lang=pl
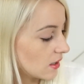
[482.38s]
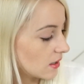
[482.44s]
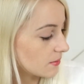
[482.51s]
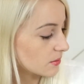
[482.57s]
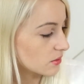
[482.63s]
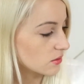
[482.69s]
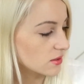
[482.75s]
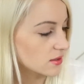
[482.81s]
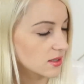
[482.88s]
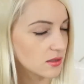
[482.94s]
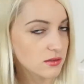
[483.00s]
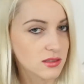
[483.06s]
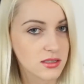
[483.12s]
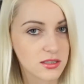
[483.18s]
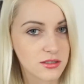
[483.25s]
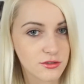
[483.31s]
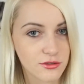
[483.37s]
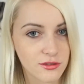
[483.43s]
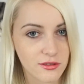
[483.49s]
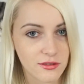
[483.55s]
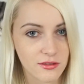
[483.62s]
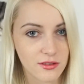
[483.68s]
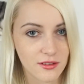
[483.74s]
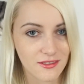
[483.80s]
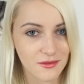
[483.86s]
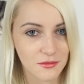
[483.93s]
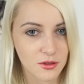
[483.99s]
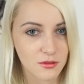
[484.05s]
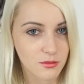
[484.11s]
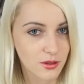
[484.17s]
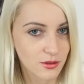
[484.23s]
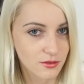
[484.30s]
A pozostałe rzeczy to nie wiem,
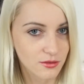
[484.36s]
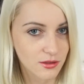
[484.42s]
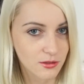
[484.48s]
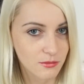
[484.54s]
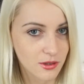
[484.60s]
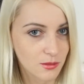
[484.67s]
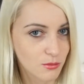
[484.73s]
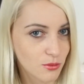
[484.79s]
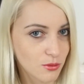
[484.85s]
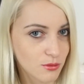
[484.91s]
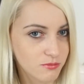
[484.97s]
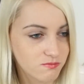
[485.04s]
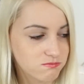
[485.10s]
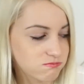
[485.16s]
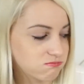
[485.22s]
chyba oddam albo...